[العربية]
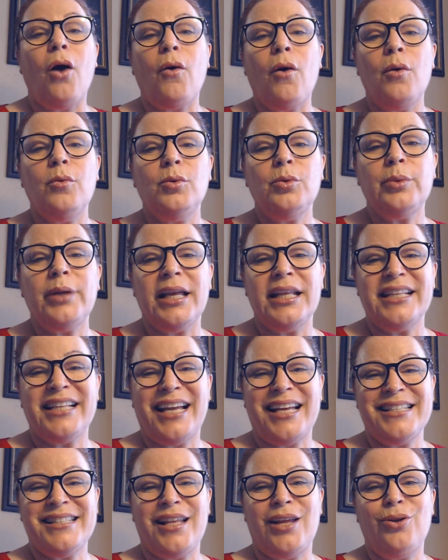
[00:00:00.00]
وممكن
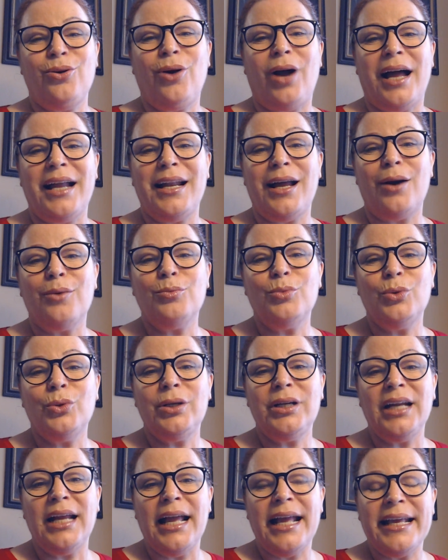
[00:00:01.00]
تحصلوا على
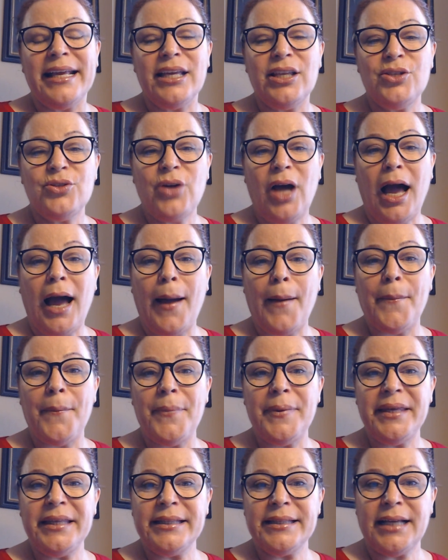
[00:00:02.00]
أمور كنتوا
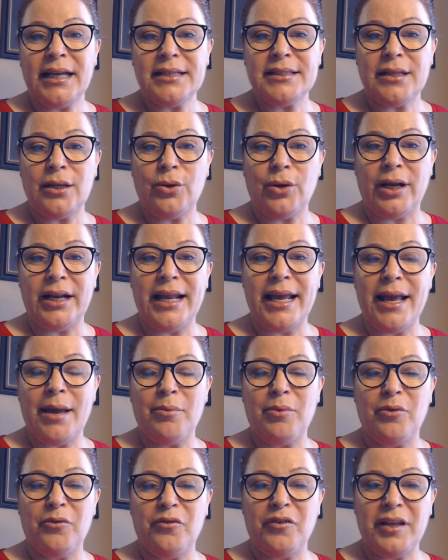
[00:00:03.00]
حابين تحصلوا عليها
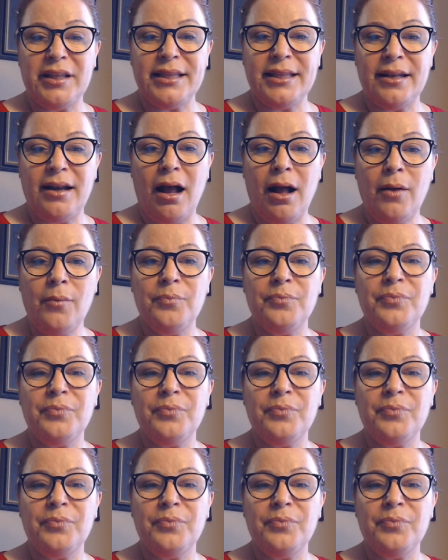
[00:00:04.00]
من فترة